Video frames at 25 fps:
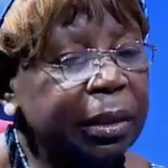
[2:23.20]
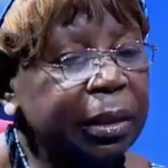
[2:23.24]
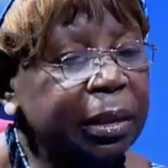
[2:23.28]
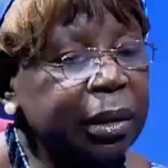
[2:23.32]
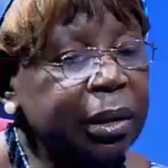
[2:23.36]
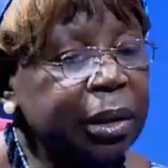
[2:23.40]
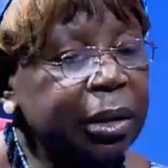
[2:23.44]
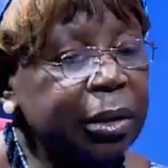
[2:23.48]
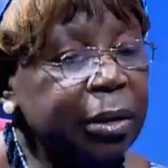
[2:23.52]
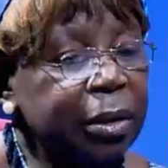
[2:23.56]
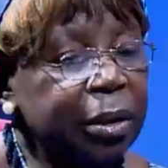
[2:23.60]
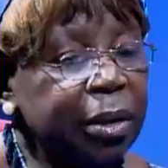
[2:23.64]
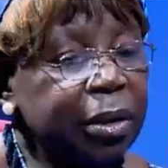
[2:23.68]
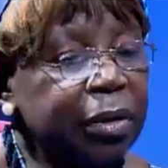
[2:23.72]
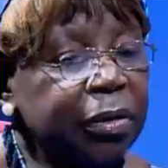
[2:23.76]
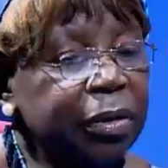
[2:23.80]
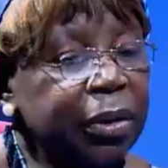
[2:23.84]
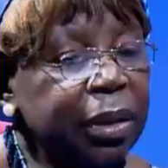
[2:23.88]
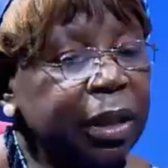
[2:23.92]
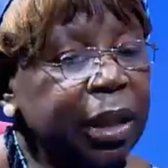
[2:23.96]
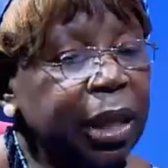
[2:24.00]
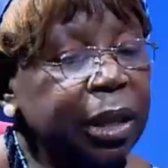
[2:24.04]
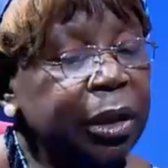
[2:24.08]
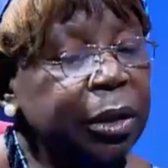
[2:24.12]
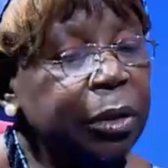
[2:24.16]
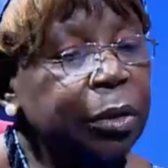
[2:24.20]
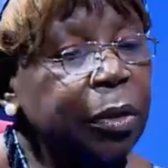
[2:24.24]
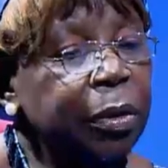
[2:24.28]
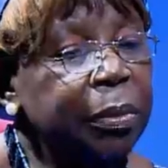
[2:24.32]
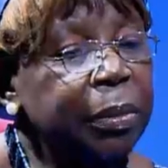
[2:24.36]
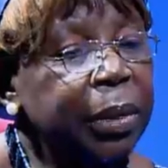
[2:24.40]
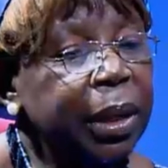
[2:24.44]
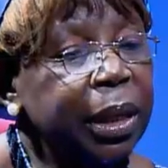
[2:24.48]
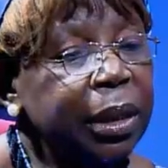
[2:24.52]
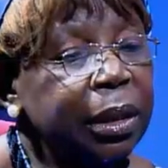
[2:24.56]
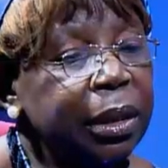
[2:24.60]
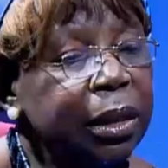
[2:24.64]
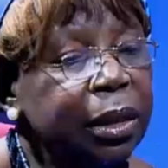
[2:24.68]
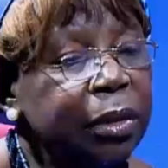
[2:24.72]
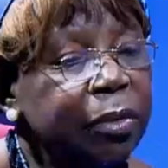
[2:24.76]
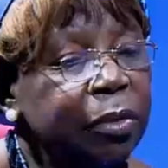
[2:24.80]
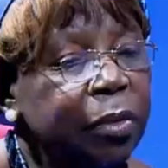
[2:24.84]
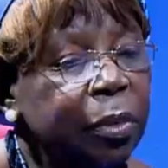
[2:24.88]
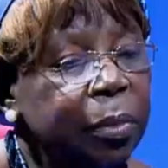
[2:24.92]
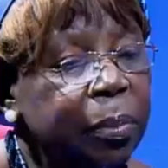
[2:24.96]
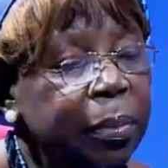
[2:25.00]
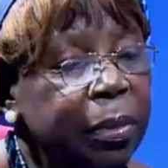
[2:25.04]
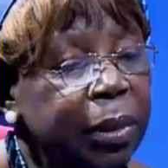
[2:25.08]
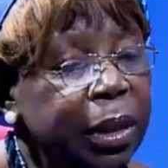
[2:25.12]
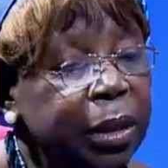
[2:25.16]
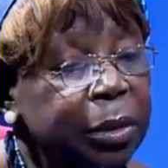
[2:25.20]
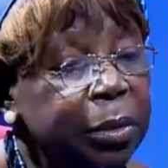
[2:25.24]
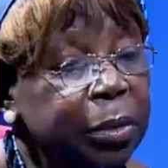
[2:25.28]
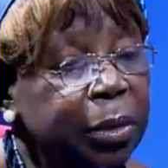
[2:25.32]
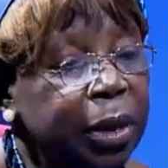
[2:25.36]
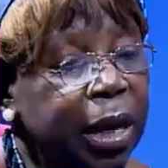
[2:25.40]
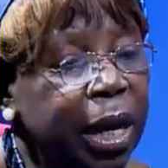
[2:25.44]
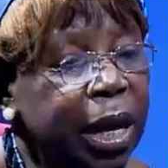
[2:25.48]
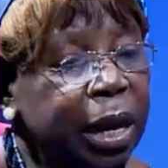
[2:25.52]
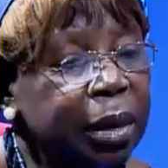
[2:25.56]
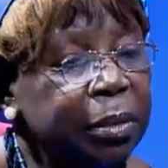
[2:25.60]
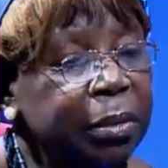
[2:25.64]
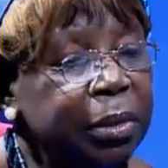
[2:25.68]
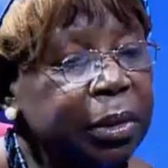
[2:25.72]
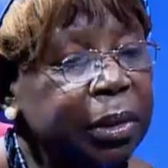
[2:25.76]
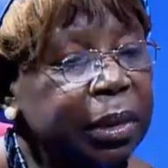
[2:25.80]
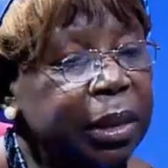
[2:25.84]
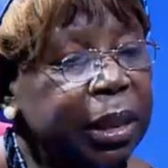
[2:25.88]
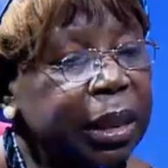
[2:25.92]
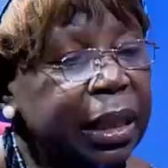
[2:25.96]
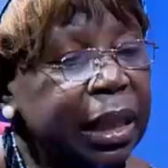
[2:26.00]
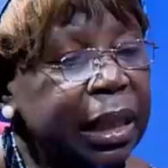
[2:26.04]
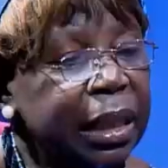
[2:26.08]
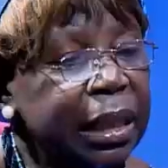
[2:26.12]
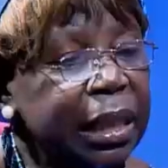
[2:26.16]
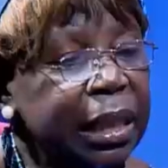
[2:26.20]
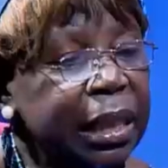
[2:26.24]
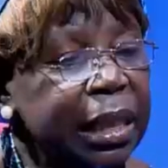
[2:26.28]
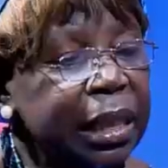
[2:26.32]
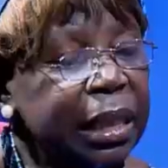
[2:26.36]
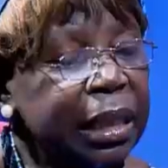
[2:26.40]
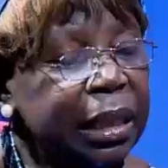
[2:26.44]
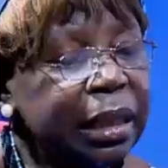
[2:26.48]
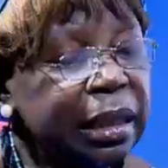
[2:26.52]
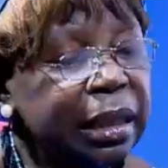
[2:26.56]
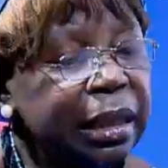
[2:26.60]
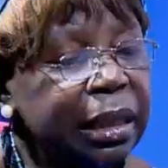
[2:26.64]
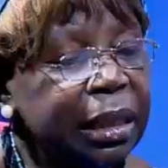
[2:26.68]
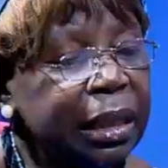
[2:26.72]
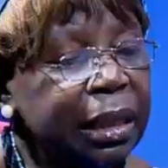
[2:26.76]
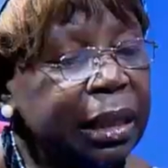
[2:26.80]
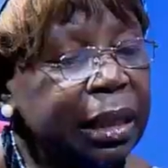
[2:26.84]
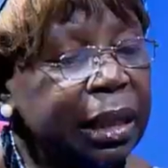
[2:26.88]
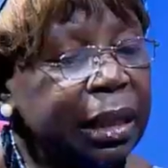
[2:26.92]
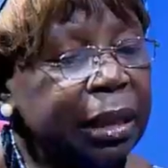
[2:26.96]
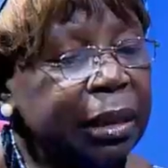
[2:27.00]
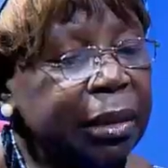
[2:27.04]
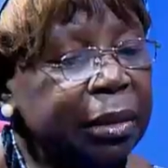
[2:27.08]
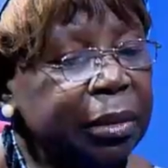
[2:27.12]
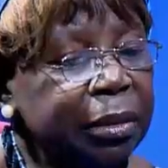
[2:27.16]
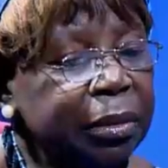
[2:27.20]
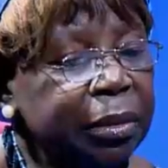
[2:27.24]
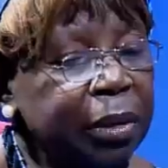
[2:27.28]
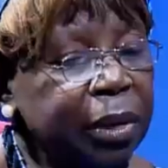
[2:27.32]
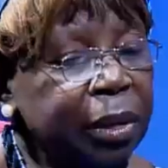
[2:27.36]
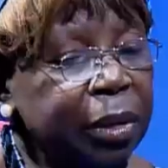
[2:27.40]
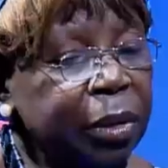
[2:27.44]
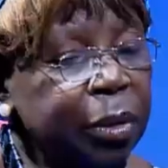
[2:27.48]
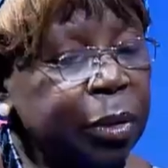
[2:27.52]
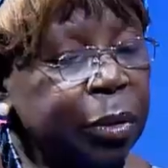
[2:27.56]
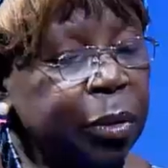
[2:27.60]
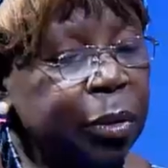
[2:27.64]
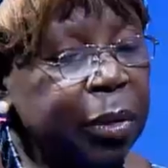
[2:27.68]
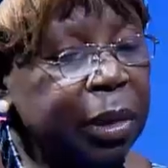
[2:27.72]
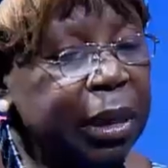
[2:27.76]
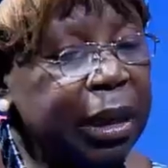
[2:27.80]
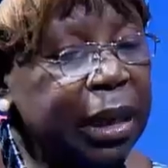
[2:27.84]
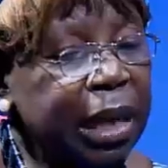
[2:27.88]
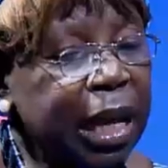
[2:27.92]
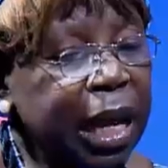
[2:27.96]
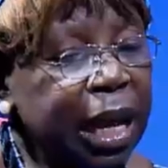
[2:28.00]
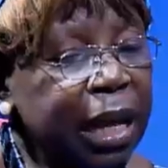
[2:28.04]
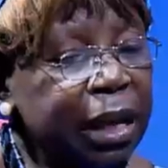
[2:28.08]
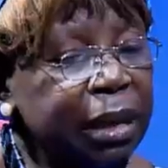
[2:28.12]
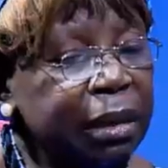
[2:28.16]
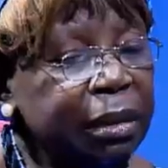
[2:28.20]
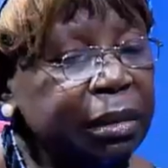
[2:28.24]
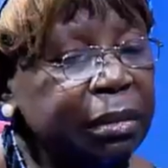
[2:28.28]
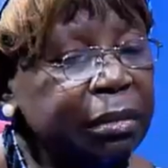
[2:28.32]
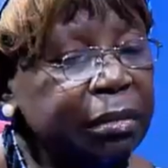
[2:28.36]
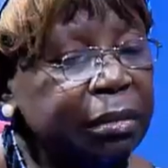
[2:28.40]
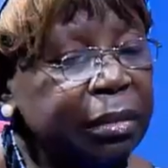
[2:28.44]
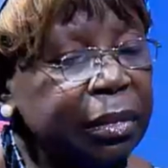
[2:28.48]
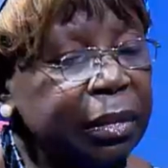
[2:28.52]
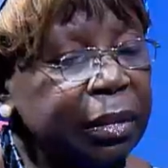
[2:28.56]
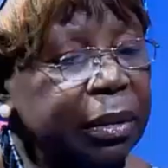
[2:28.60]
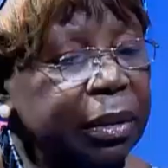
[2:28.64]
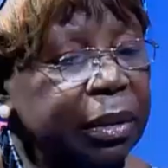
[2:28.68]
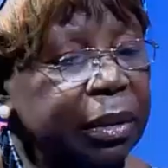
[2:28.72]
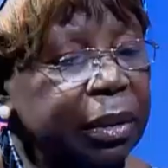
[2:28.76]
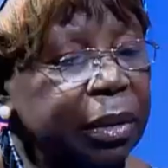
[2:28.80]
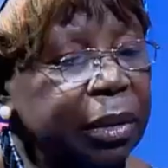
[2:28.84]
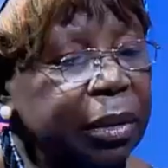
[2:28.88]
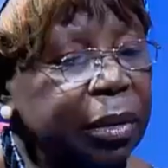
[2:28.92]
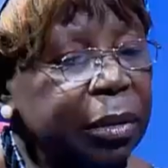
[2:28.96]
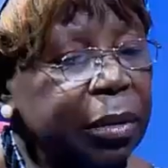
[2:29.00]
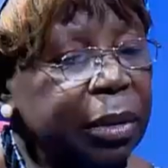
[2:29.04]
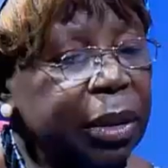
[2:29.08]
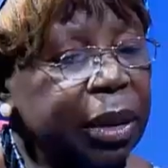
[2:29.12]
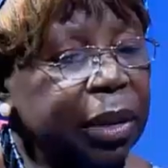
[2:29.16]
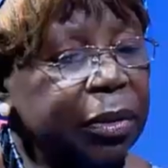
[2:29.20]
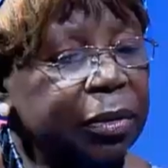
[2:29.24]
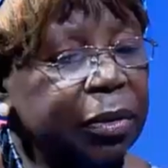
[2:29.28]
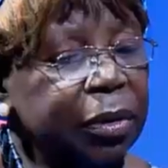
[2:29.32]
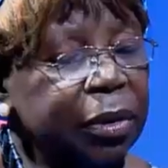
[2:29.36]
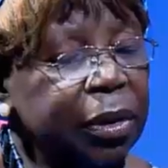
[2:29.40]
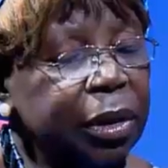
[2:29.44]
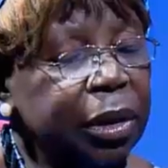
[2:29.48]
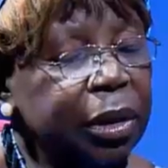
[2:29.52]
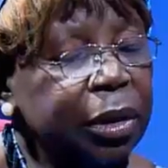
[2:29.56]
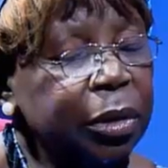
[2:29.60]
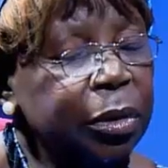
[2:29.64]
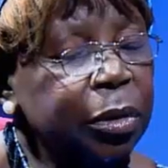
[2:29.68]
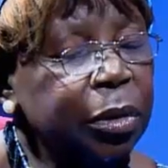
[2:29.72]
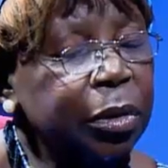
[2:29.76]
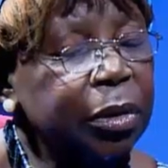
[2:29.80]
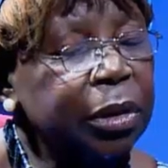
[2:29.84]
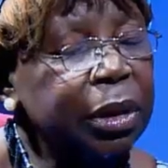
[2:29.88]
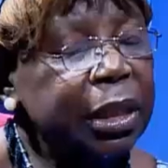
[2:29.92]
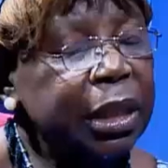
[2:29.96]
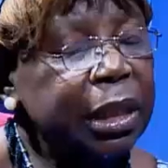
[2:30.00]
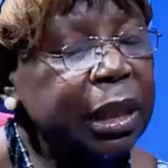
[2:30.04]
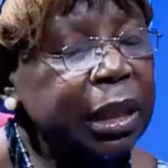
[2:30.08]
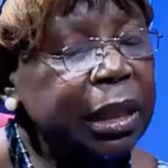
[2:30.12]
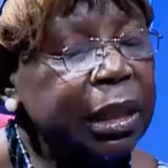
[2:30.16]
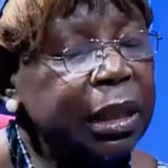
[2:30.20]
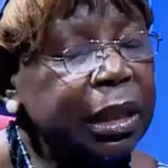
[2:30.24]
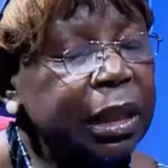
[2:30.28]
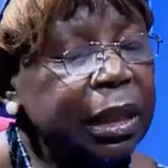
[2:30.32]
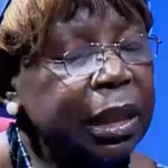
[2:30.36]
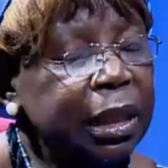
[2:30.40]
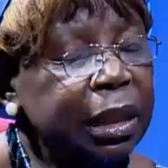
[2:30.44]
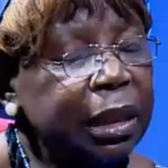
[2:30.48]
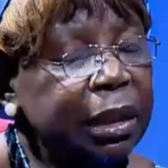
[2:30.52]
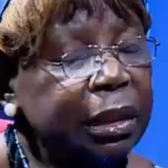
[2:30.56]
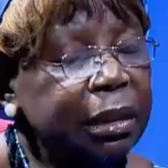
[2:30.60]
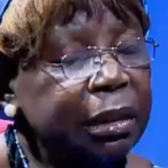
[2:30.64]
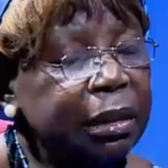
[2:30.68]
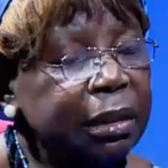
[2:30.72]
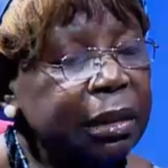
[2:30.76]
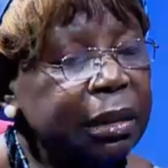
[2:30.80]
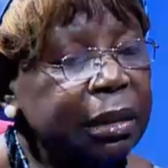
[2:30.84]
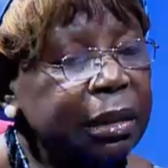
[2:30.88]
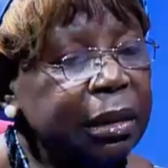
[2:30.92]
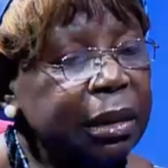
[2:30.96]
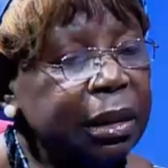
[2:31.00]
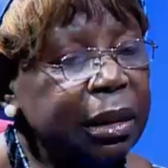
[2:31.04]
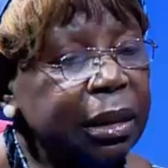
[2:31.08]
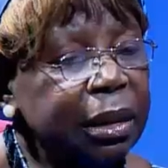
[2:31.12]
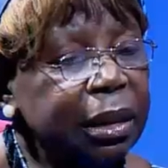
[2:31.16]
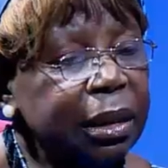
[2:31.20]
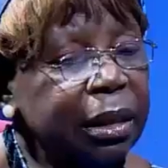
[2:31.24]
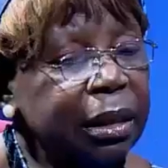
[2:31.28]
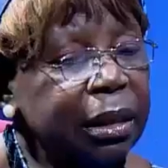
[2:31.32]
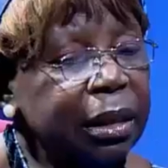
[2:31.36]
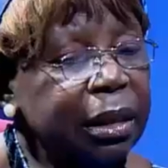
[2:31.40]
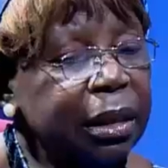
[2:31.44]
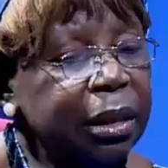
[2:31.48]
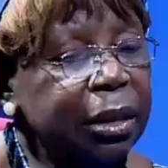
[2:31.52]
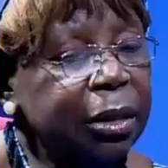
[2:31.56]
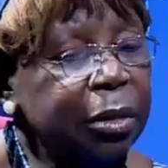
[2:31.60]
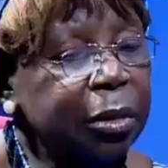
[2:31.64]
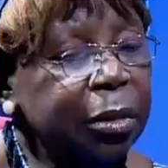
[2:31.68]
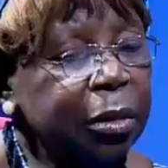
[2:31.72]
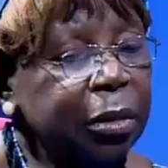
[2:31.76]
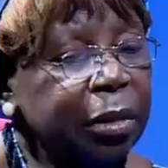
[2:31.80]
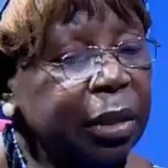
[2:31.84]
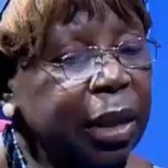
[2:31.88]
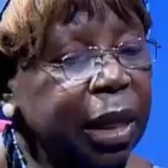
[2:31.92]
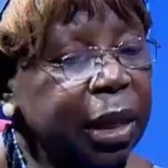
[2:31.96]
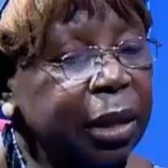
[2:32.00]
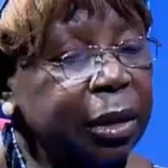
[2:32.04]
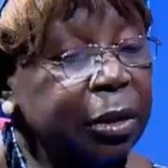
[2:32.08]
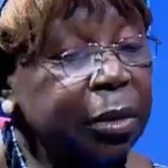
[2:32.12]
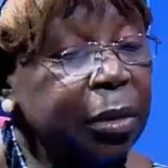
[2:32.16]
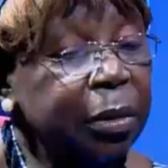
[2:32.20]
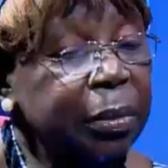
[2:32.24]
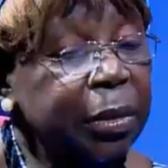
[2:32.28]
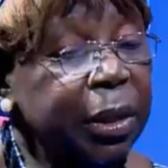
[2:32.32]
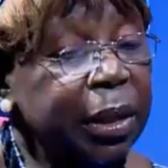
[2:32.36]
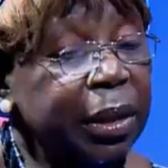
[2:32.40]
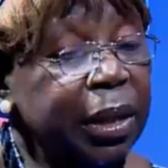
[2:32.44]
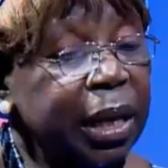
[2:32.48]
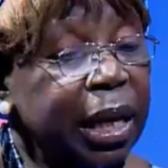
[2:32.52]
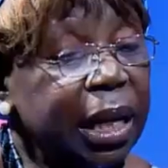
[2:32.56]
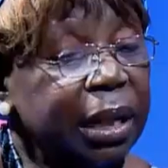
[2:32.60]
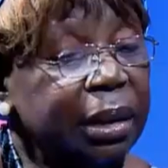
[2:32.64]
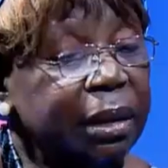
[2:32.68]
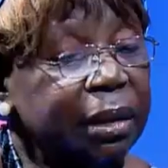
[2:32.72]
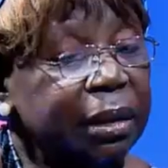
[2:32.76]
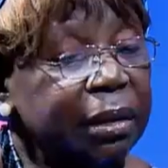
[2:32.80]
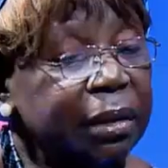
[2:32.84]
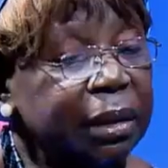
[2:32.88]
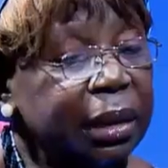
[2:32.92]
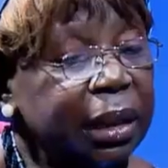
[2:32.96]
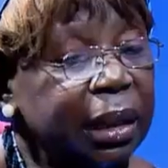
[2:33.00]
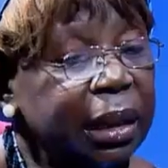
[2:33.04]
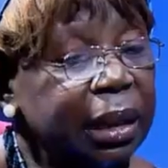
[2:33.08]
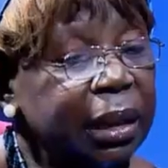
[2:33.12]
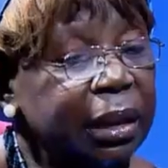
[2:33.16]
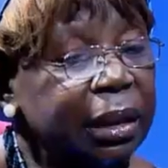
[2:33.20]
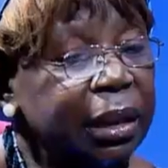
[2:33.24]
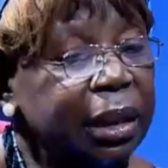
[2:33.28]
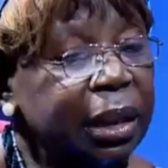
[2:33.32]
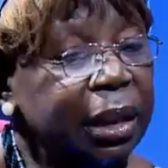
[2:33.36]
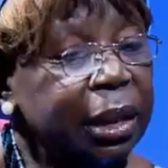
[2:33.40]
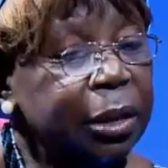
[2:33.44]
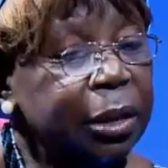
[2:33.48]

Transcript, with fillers: euh, qui œuvrent dans les domaines du développement durable, c'est-à-dire dans le social. Nous avons les ONGD qui sont dans les domaines de la santé, de